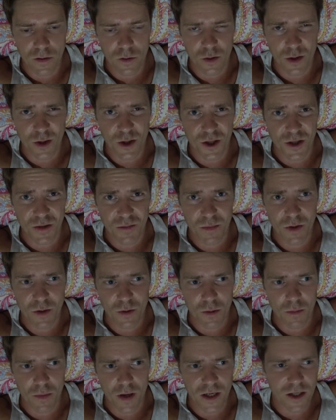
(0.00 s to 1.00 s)
Очень
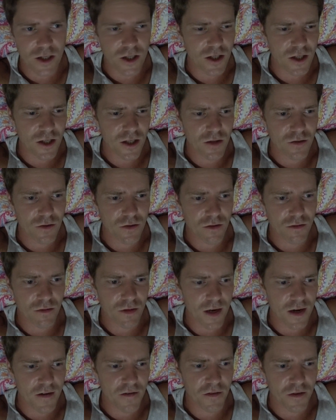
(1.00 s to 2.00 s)
много машин,
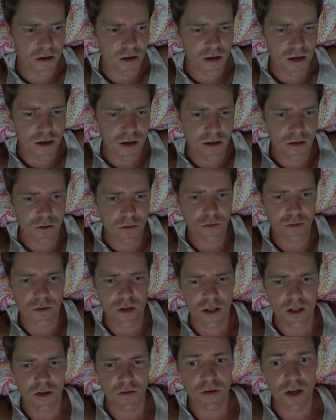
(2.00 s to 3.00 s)
трафика,
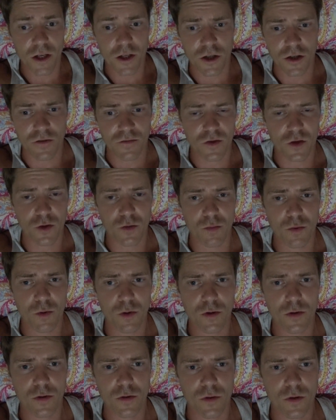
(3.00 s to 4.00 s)
даже вечером в
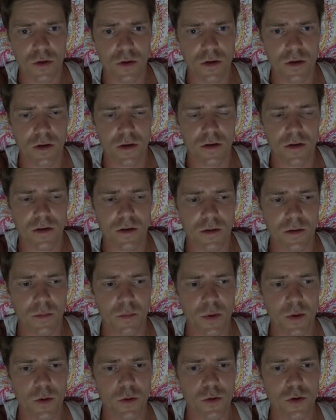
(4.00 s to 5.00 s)
субботу, а,
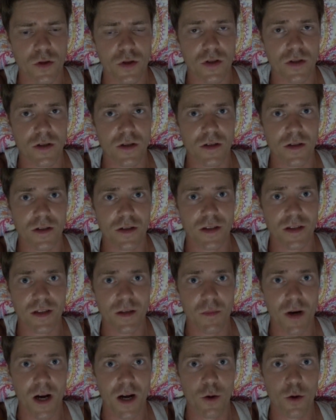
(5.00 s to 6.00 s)
плюс э,
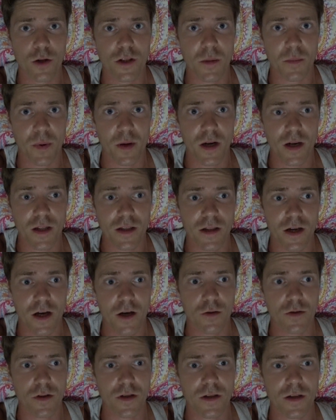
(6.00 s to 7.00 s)
самолеты
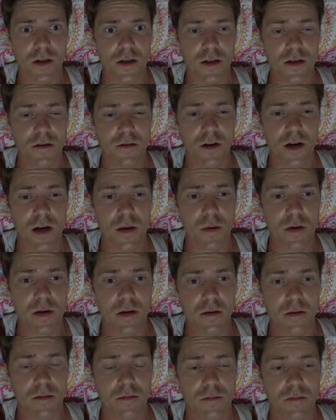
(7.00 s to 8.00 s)
пролетают над головами.
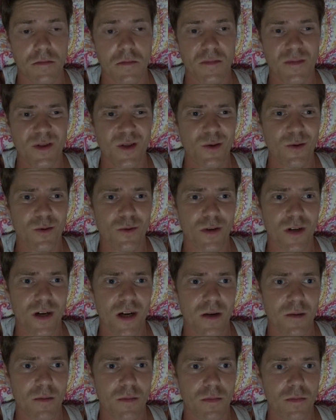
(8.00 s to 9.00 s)
Ну,
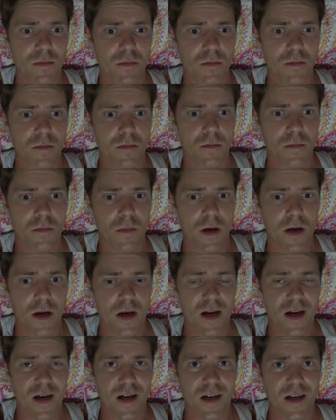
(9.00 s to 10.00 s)
как,
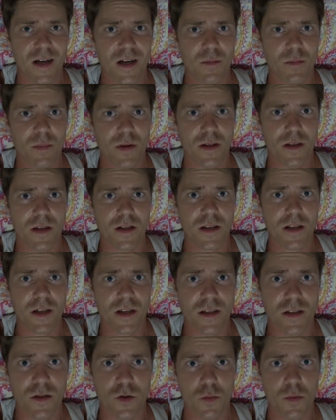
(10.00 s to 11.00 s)
как бы это не
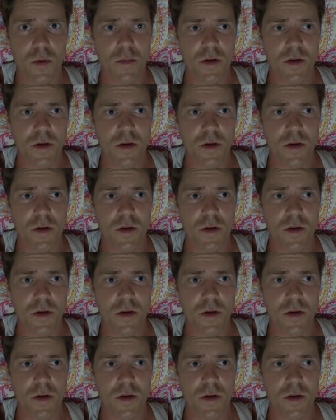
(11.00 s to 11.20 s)
особо